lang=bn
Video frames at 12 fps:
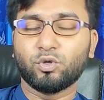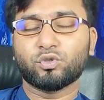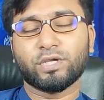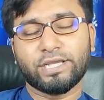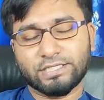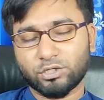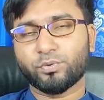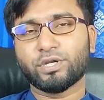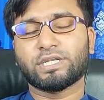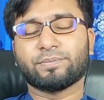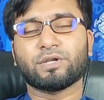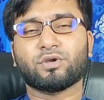মূলত এটার
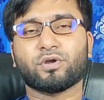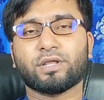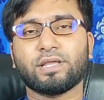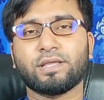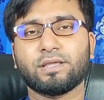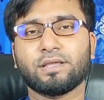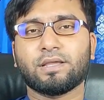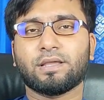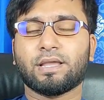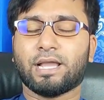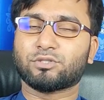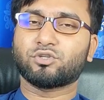উপরে ডিপেন্ড করে
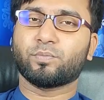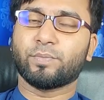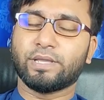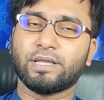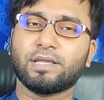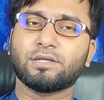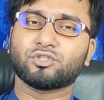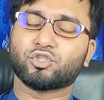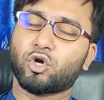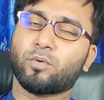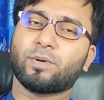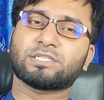একজন মেয়ে
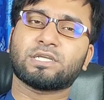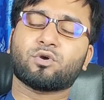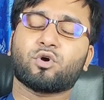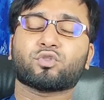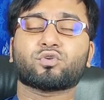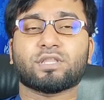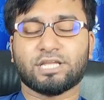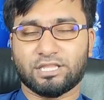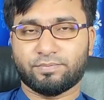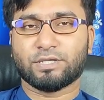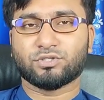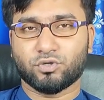সহবাসে কতটা
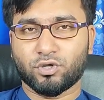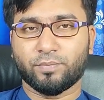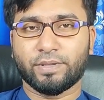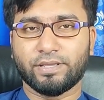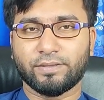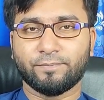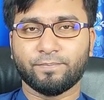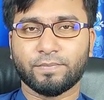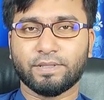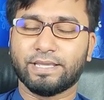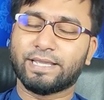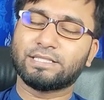স্যাটিসফ্যাকশন হবে
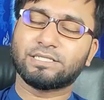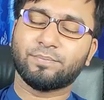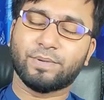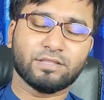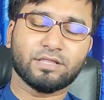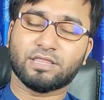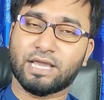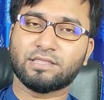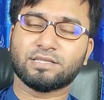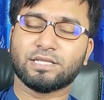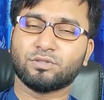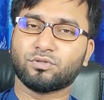এক্ষেত্রে পেনিসের
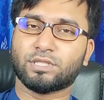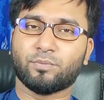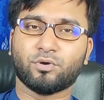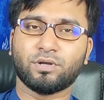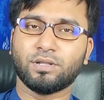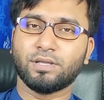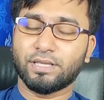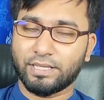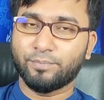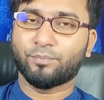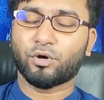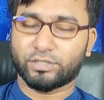সাইজটা কিন্তু তেমন
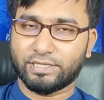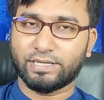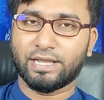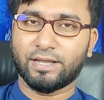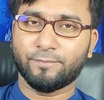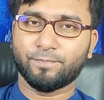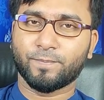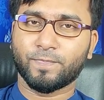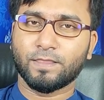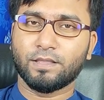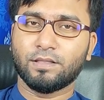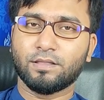ইম্পর্টেন্ট না
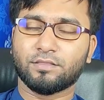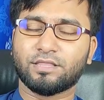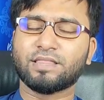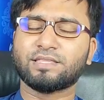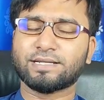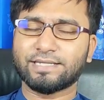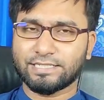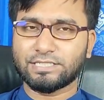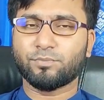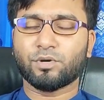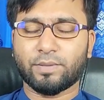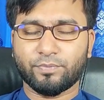জাস্ট একটা
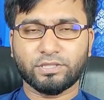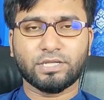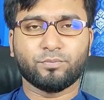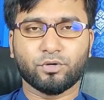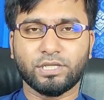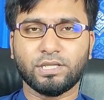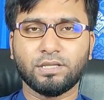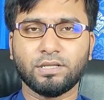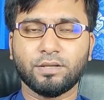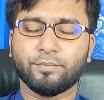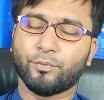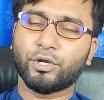এক্সাম্পল আপনাদের বলি
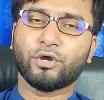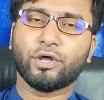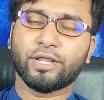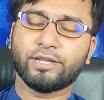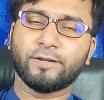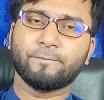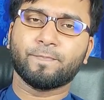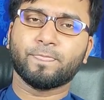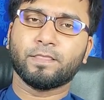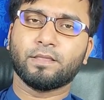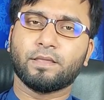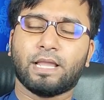মনে করেন
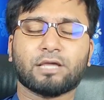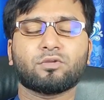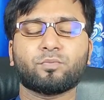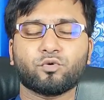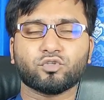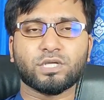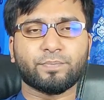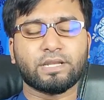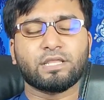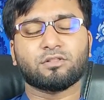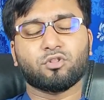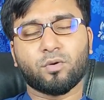একজন পুরুষের
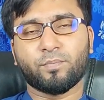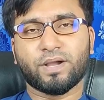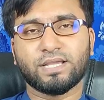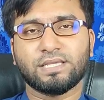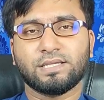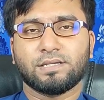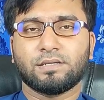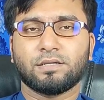পেনিস লম্বায়